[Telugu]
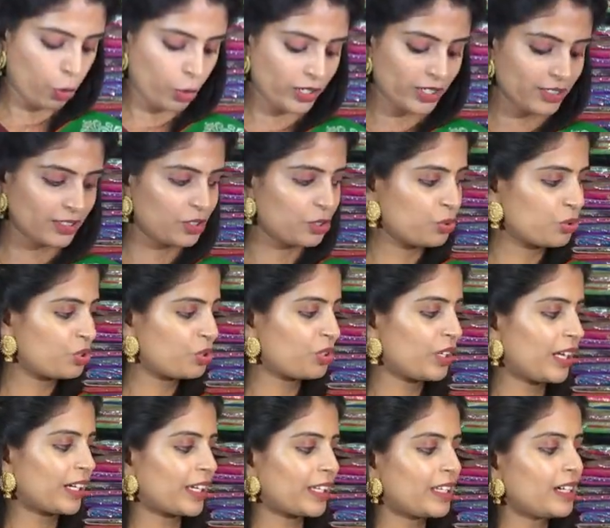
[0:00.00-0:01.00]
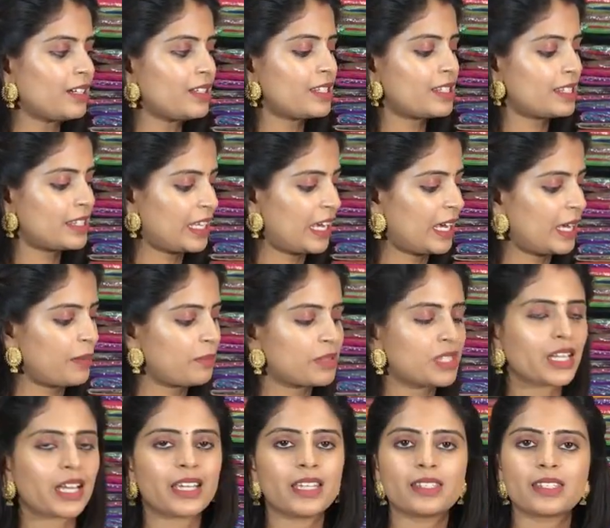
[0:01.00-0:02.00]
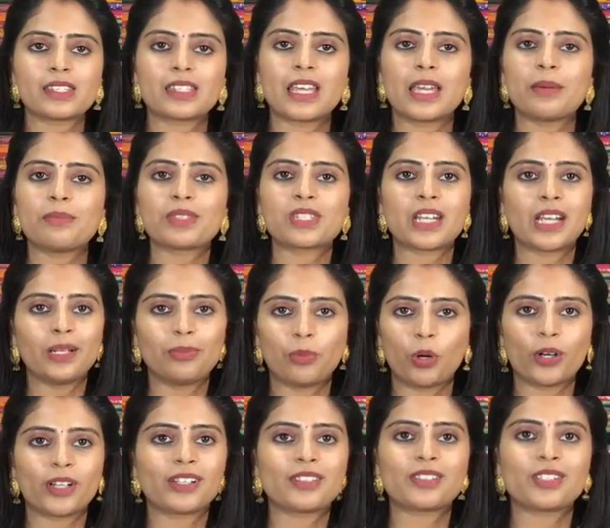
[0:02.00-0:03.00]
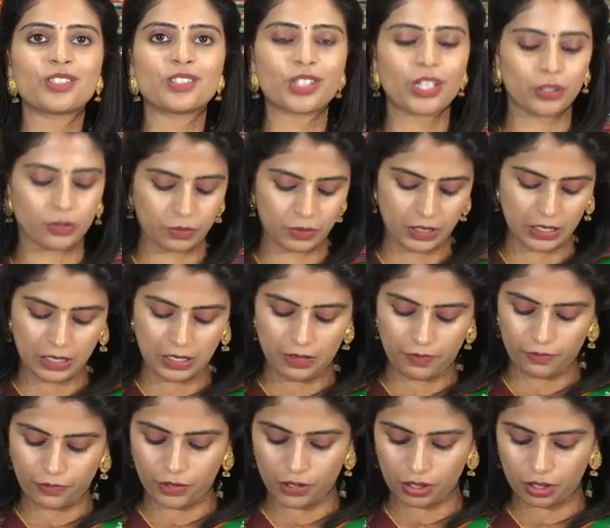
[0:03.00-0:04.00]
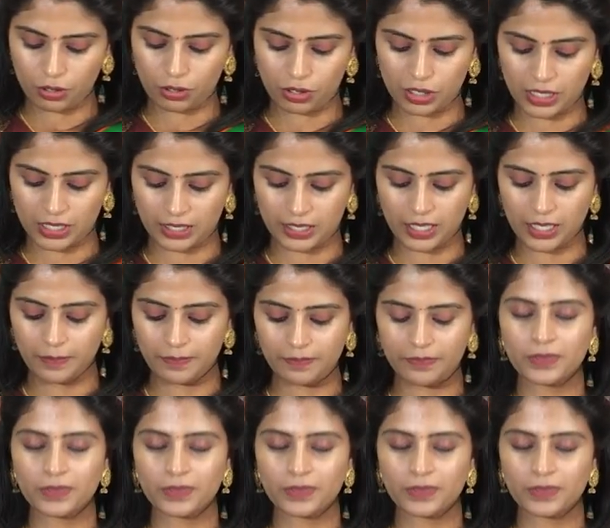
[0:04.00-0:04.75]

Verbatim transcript: బార్డర్స్ చూస్తున్నారు కదా సేమ్ సైజ్ సేమ్ స్టైల్ బార్డర్స్ ఇచ్చారు ఫస్ట్ వచ్చేసి